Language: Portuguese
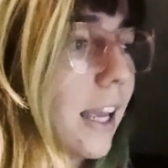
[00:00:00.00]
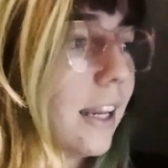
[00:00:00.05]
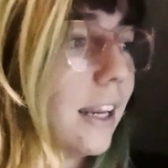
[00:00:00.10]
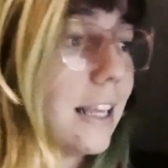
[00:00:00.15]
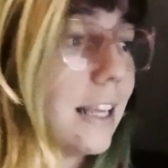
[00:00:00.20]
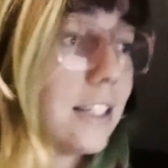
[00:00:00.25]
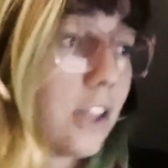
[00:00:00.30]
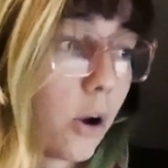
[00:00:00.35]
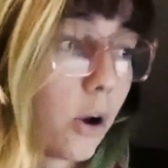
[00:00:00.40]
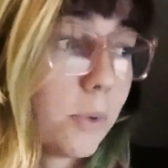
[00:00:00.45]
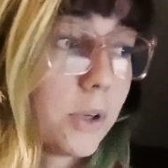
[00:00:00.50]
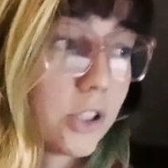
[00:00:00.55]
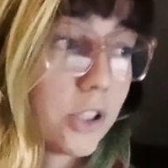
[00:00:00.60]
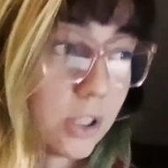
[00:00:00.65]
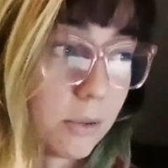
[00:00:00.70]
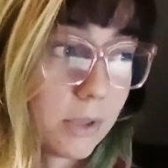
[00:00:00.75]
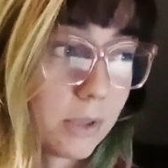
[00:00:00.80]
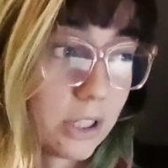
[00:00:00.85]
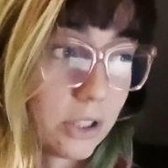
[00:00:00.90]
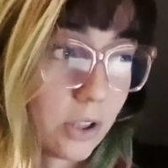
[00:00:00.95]
Nessa obra de
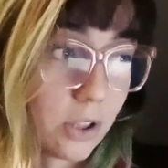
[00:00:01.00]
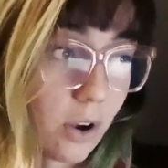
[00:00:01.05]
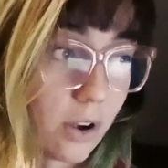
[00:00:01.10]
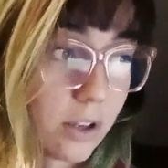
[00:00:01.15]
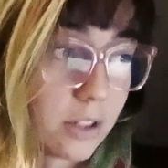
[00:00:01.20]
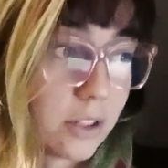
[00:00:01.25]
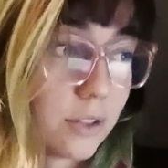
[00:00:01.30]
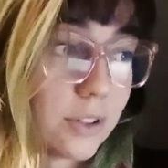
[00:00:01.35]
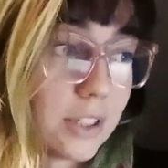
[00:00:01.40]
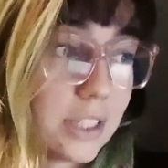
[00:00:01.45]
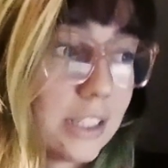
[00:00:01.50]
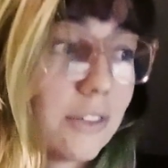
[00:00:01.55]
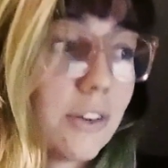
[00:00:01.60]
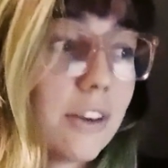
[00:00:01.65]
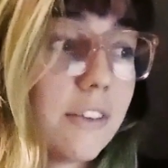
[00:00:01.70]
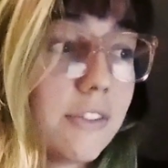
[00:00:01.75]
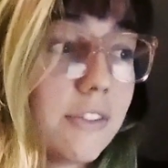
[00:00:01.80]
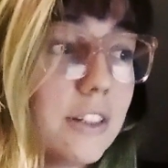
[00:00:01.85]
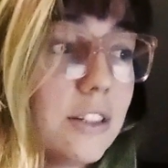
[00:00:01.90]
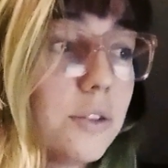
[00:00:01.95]
Guimarães Rosa, o sertão
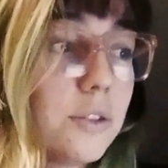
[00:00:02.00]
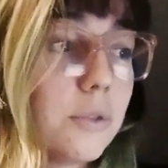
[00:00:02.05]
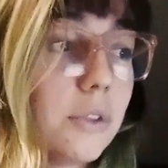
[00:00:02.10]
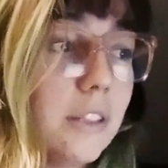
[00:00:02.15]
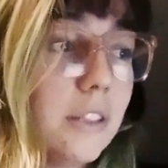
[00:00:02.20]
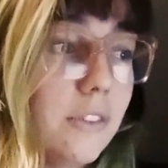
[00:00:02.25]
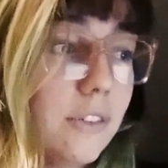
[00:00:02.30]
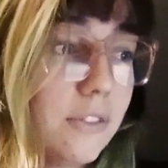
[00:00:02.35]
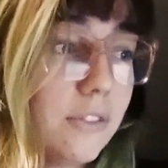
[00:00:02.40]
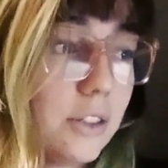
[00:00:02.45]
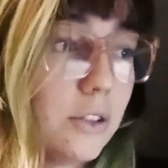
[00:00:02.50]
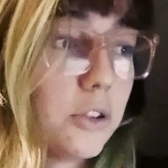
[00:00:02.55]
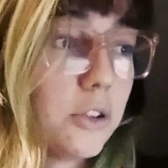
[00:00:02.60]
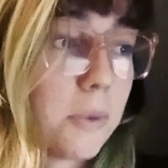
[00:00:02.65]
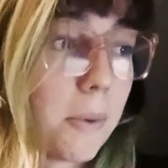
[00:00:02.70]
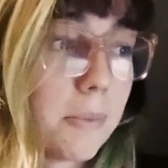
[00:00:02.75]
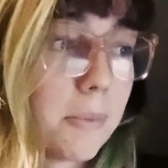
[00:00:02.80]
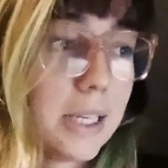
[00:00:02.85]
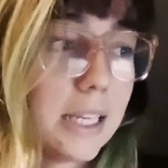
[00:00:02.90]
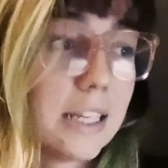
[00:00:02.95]
é visto e vivido de
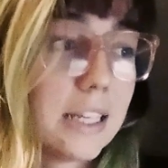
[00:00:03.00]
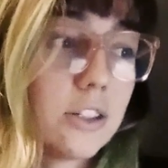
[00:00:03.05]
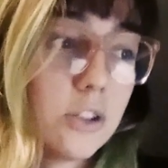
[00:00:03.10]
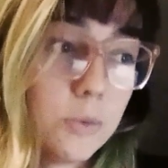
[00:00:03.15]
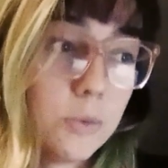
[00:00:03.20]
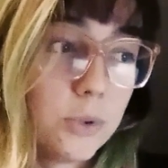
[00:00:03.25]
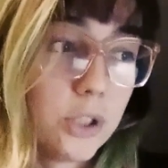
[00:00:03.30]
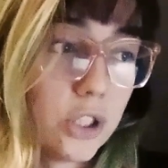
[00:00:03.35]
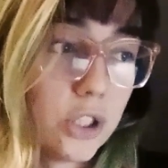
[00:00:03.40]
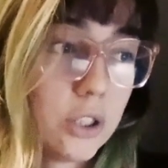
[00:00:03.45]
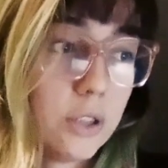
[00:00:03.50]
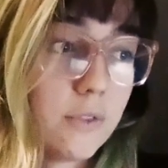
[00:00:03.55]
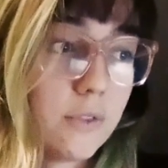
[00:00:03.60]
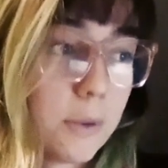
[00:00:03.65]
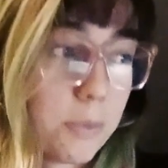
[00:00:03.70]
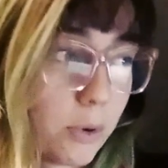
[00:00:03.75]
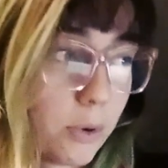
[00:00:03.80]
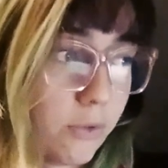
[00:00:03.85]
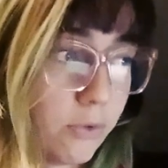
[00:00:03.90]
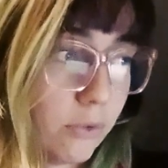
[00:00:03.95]
uma maneira subjetiva
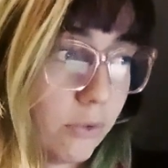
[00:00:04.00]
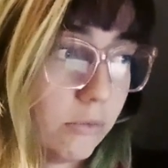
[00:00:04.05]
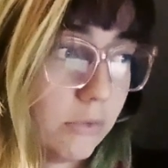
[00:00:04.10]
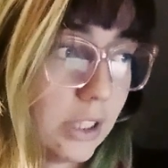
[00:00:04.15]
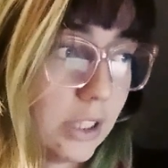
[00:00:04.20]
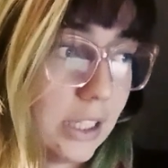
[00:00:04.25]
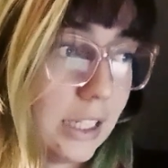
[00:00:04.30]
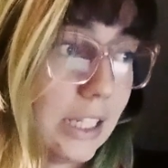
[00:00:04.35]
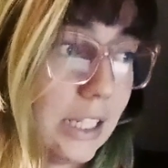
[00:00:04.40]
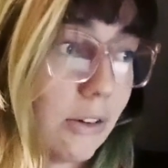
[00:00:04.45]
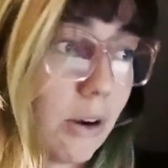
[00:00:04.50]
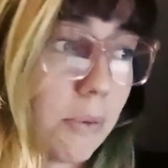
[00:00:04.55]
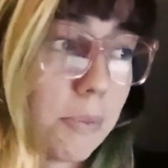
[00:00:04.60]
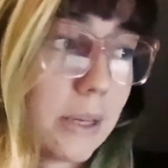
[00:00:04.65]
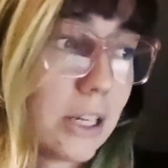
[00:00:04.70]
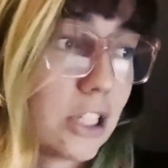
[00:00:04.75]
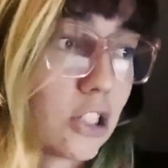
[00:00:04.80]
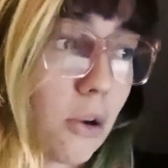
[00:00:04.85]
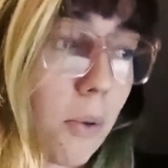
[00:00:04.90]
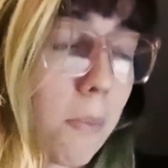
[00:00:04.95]
e profunda, e não
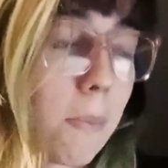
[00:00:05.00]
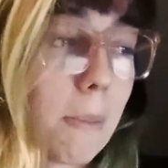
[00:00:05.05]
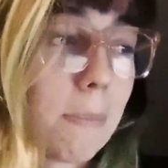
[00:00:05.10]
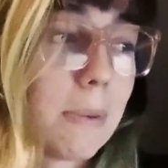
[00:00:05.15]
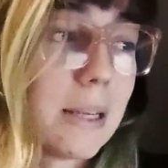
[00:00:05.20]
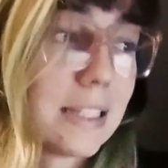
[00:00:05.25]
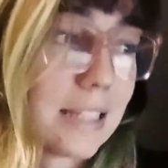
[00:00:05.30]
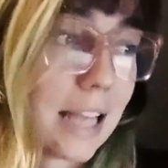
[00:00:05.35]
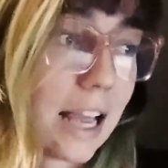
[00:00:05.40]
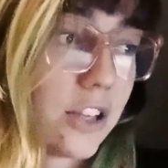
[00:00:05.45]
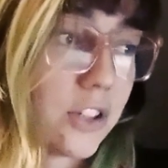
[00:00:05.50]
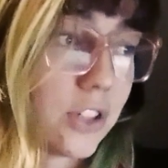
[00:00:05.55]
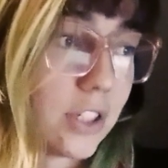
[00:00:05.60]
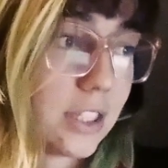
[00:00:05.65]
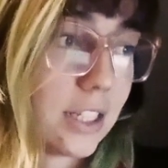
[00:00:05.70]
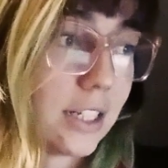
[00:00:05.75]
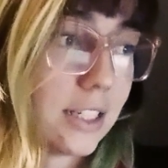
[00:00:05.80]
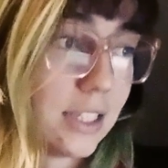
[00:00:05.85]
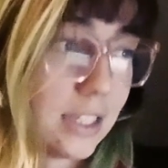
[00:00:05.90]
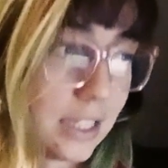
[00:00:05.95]
apenas como uma passagem a
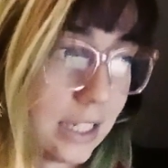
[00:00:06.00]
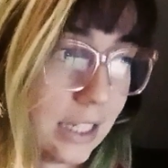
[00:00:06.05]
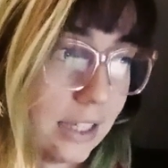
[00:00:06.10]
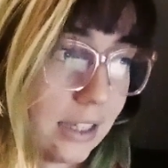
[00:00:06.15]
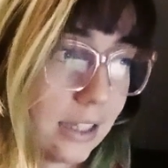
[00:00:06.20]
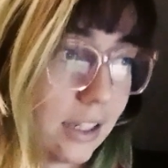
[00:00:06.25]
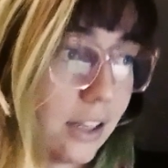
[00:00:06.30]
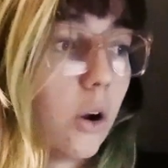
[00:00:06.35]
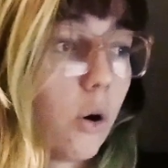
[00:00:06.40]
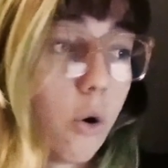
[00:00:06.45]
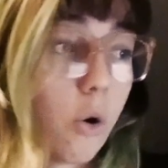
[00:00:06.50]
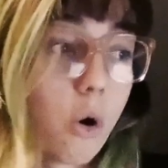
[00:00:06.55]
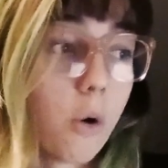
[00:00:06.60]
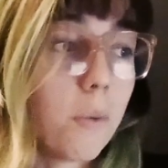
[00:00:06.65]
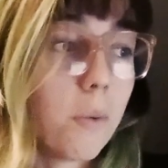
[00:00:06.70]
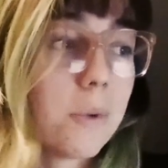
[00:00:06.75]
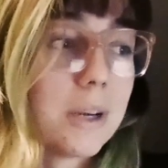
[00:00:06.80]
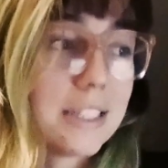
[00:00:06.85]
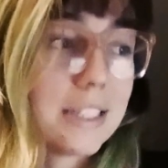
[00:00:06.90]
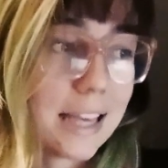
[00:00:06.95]
ser descrita, ou
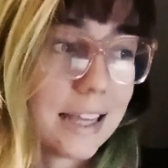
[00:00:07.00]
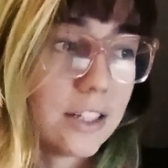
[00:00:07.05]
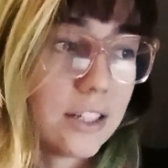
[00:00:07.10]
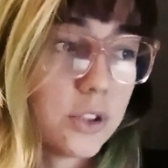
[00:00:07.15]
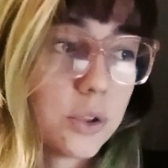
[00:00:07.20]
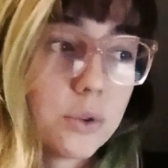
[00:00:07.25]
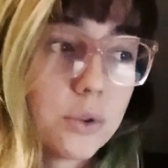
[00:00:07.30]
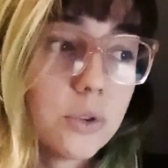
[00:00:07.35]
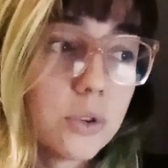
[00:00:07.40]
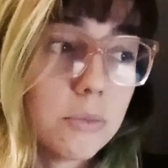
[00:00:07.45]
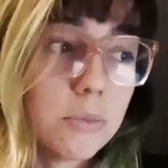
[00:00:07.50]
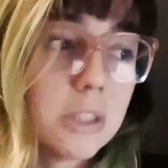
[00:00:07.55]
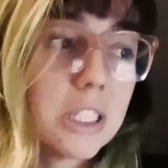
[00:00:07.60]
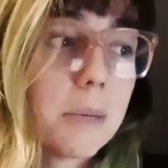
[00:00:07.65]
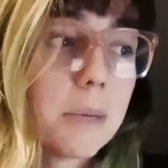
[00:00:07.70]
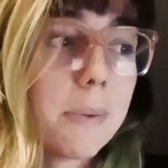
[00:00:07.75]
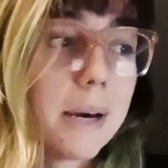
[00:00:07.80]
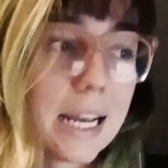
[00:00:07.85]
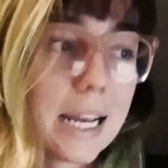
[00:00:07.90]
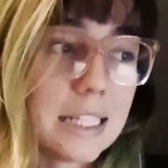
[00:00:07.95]
como uma série de costumes
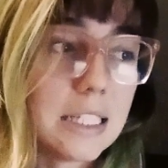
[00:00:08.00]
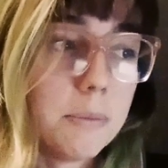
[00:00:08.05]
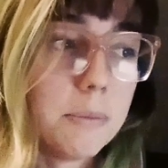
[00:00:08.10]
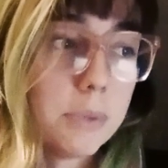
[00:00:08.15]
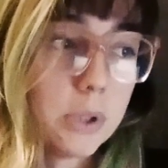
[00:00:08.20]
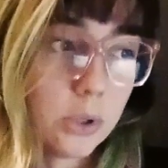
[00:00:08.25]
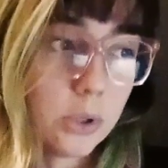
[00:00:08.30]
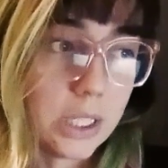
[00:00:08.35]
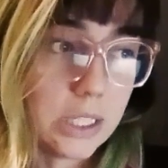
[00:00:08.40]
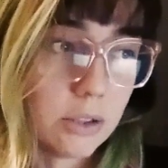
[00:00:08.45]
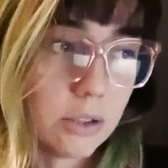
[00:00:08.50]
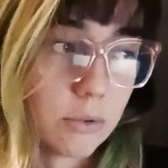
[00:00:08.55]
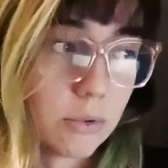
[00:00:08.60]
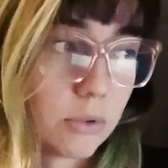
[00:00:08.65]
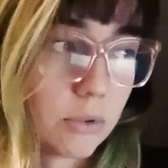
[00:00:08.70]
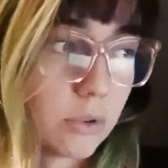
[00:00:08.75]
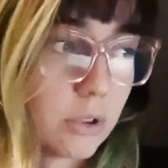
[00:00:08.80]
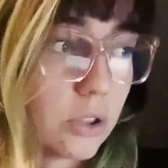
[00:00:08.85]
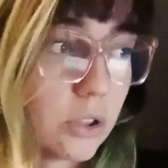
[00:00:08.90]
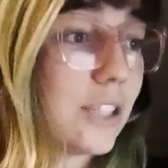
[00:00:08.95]
que parecem
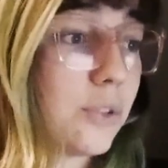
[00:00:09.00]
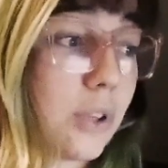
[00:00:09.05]
pitorescos.